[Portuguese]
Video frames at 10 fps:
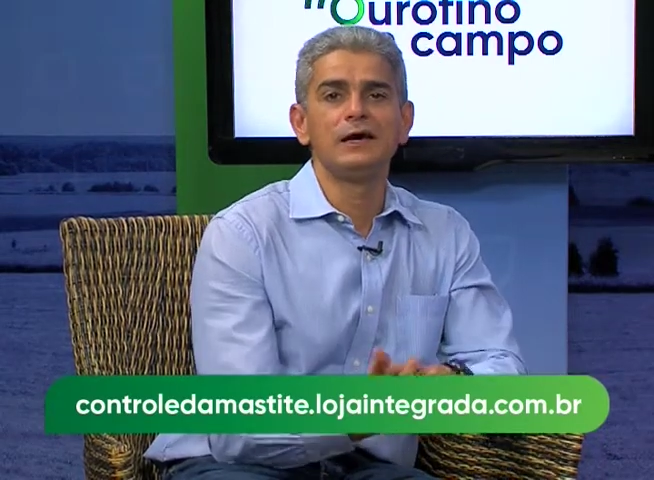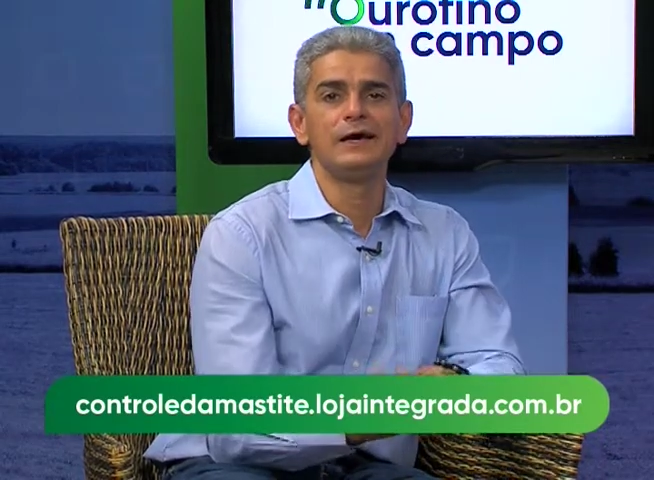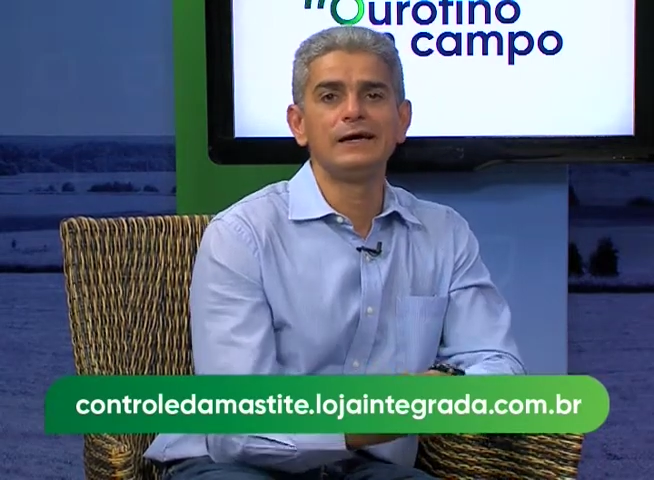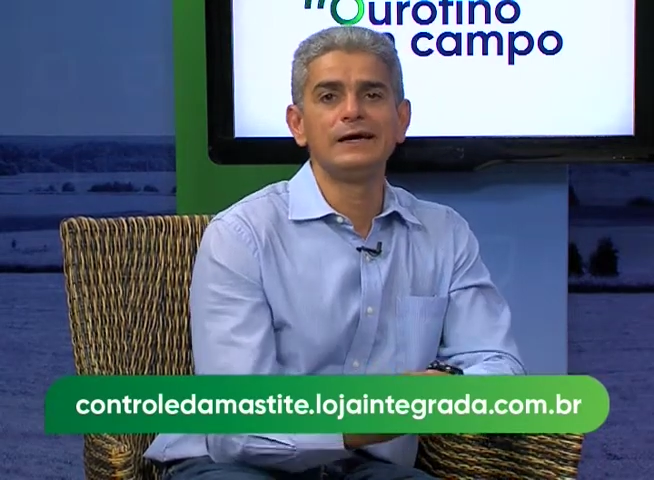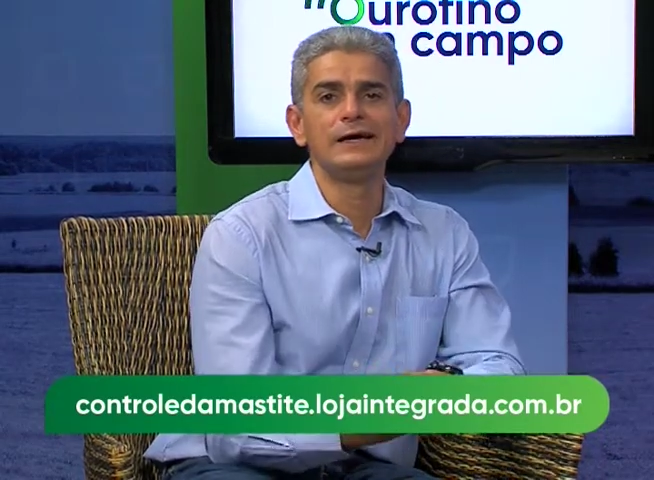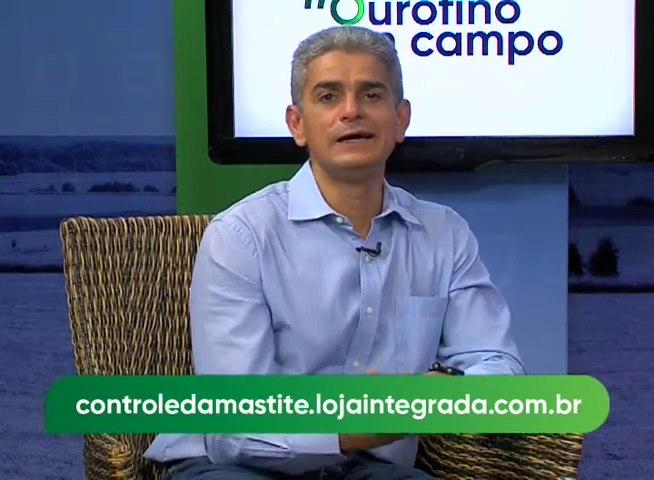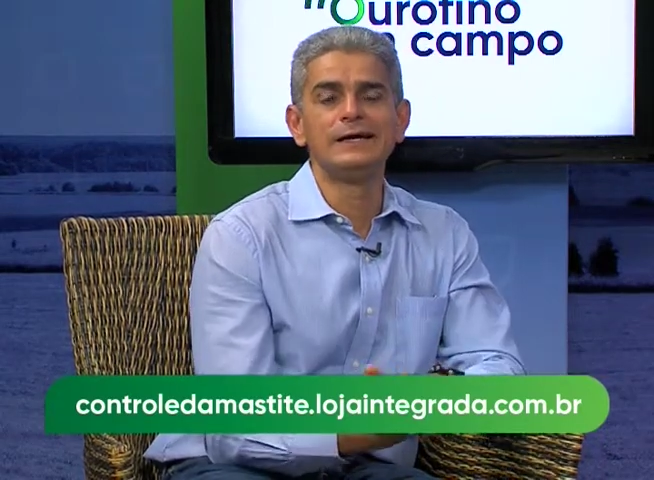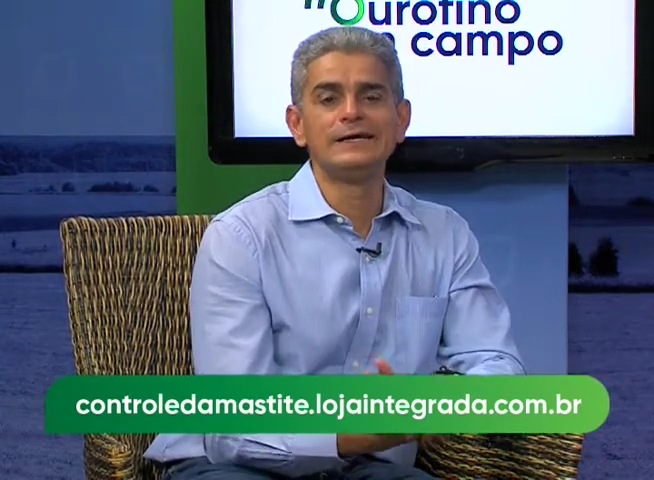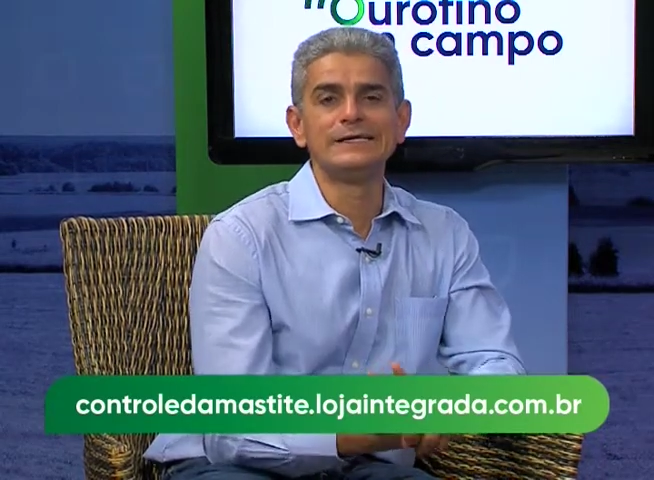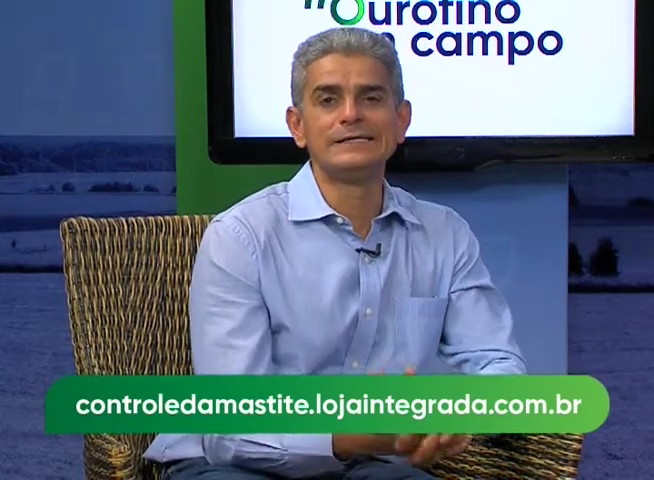
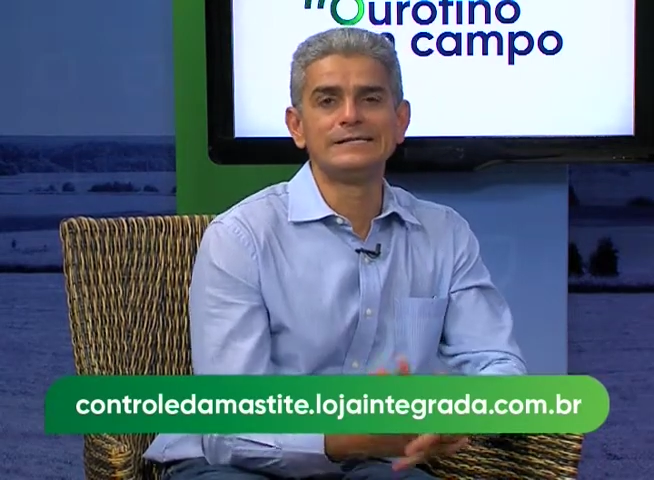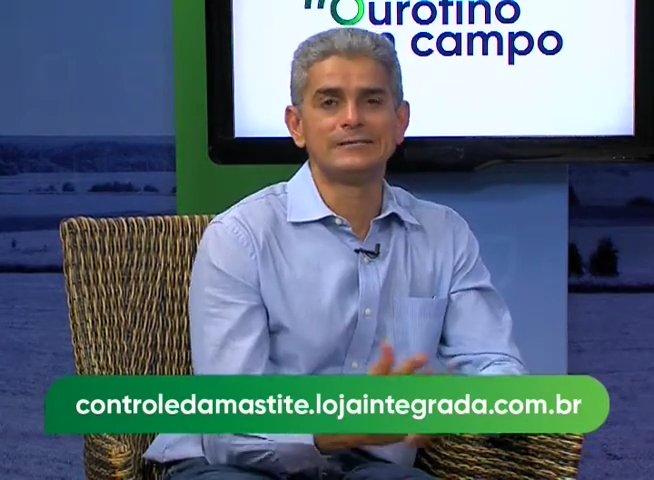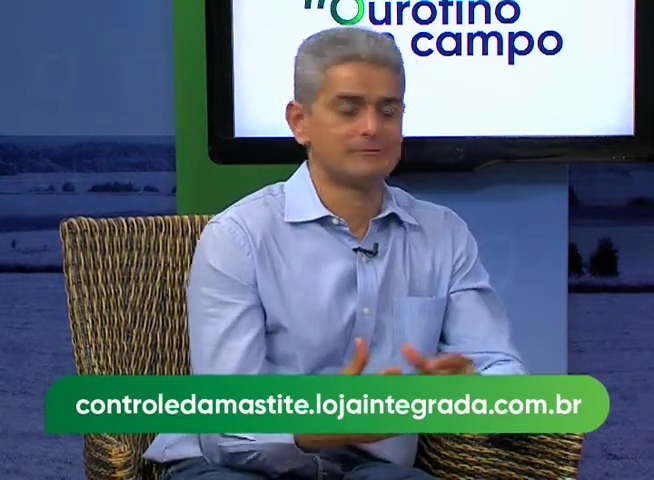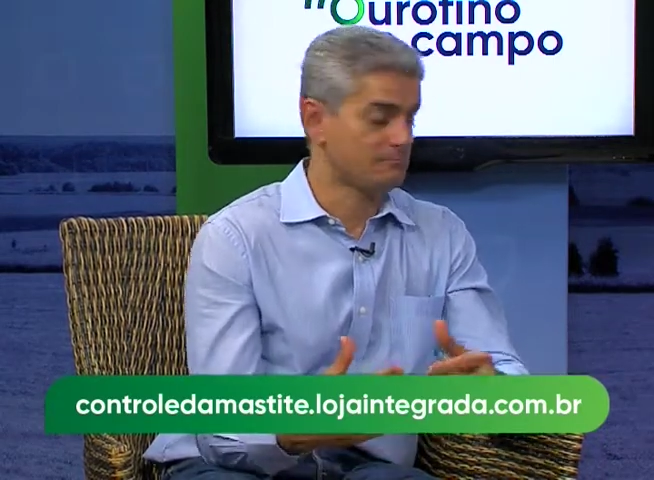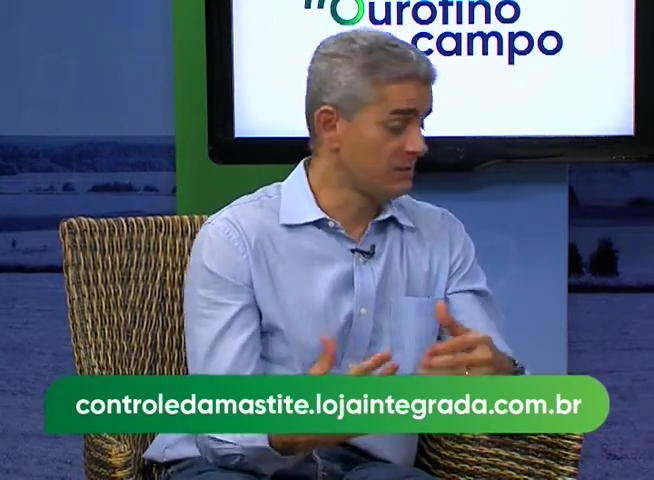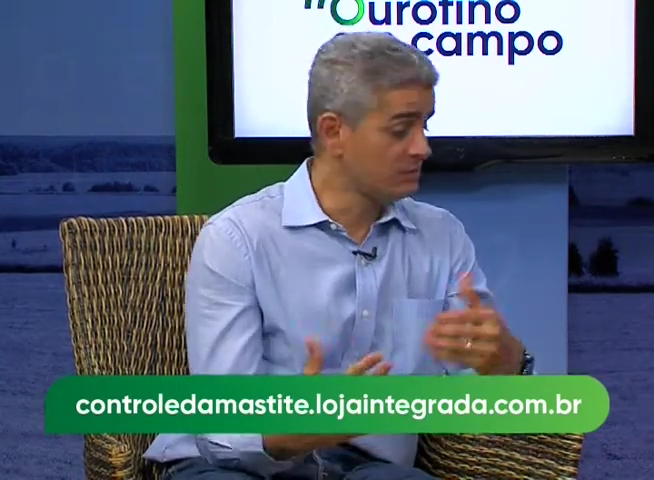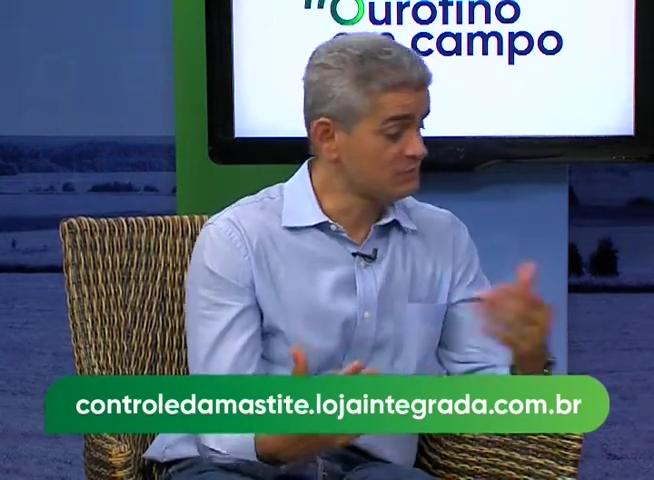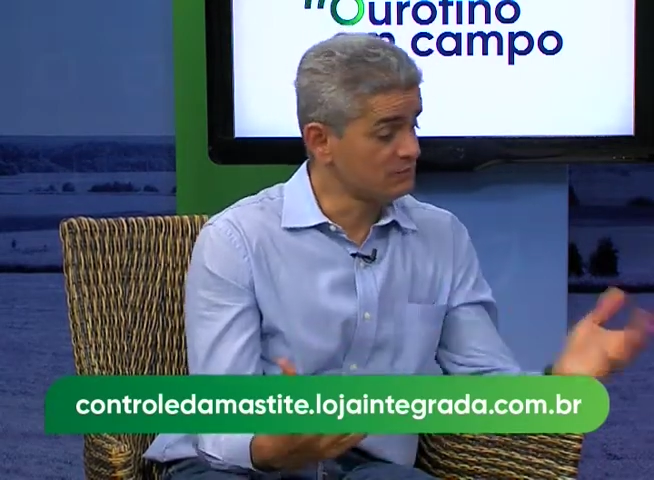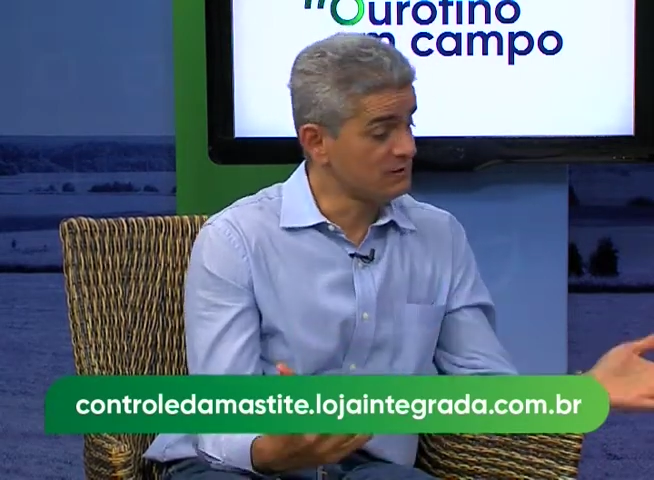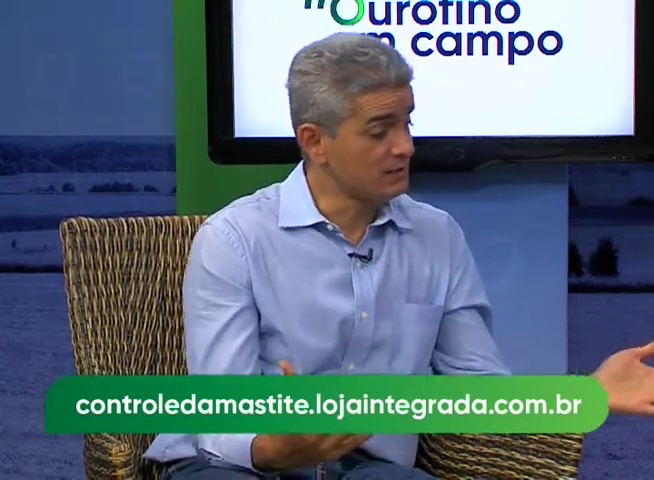uh, quem
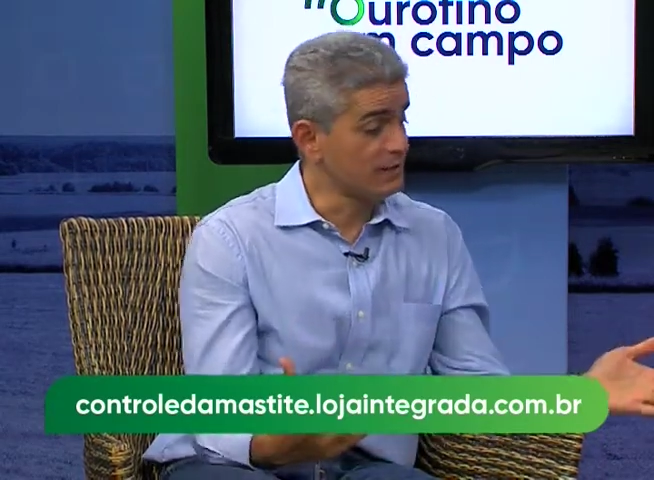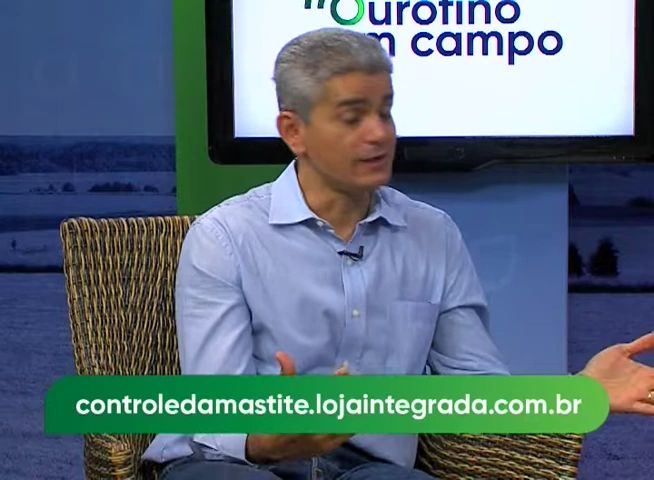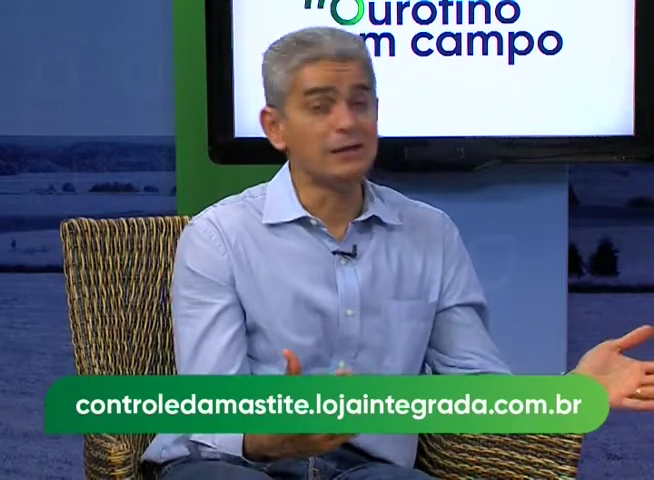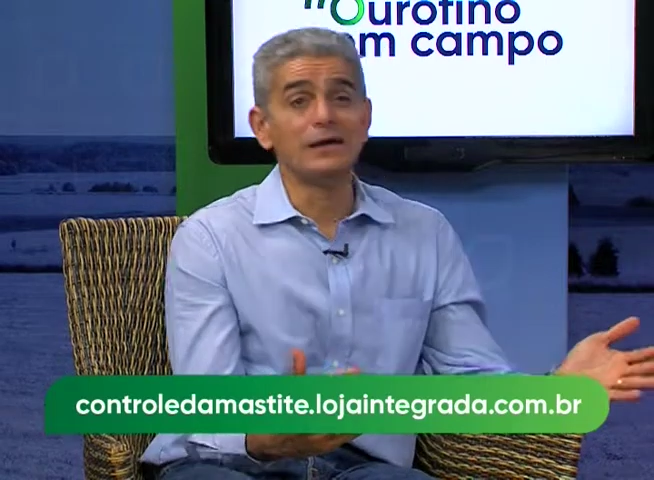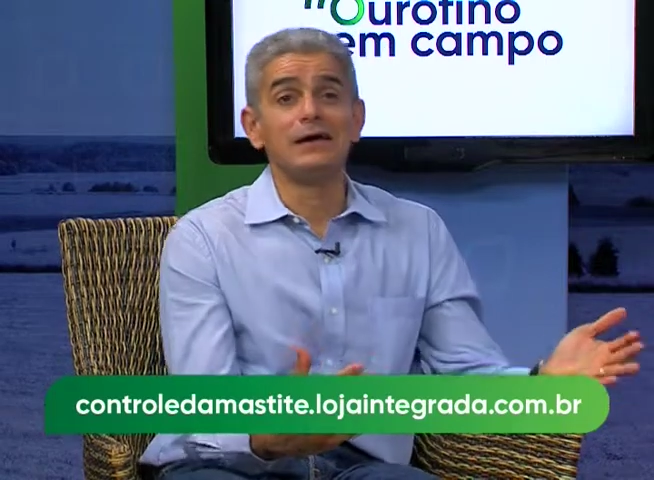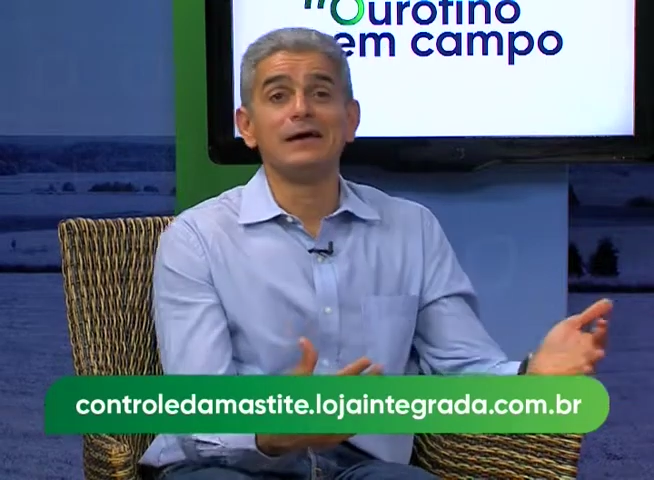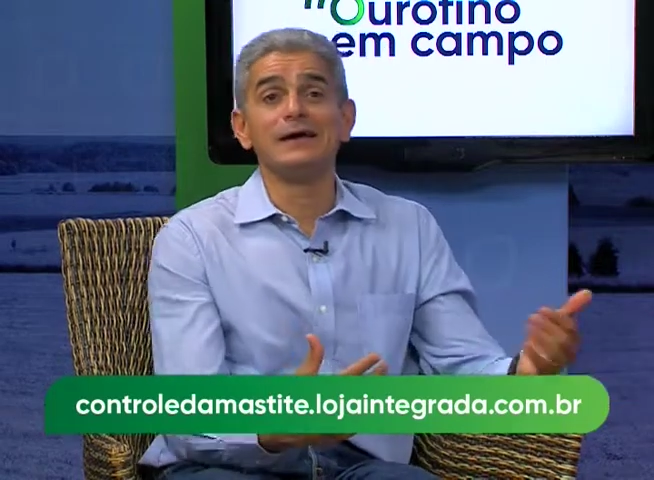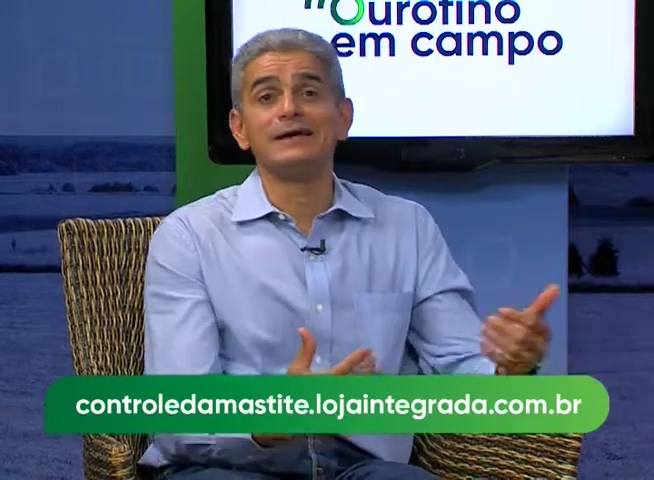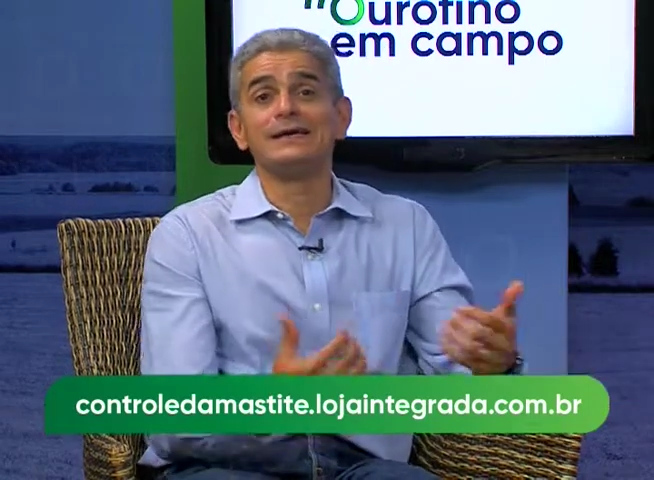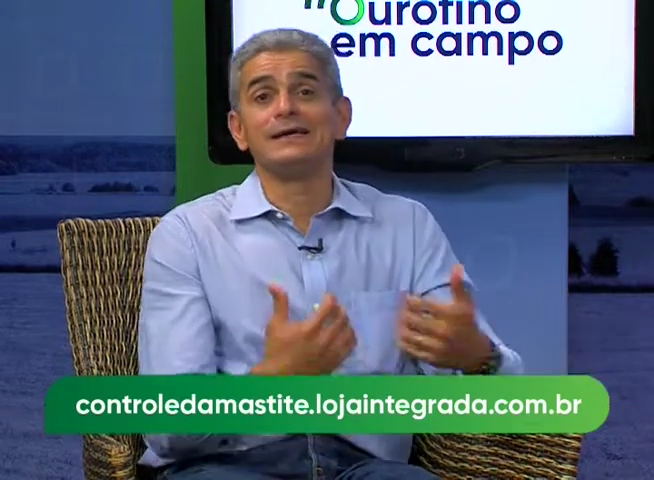tiver
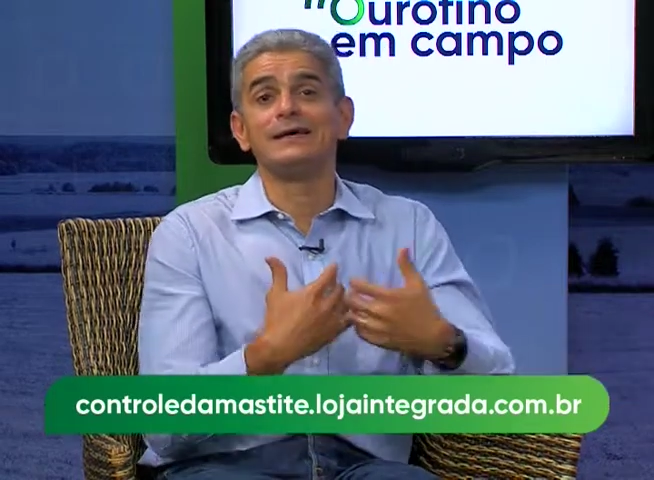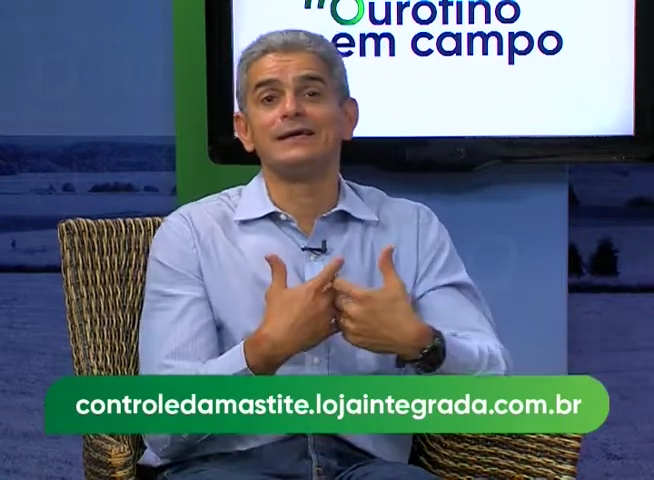é,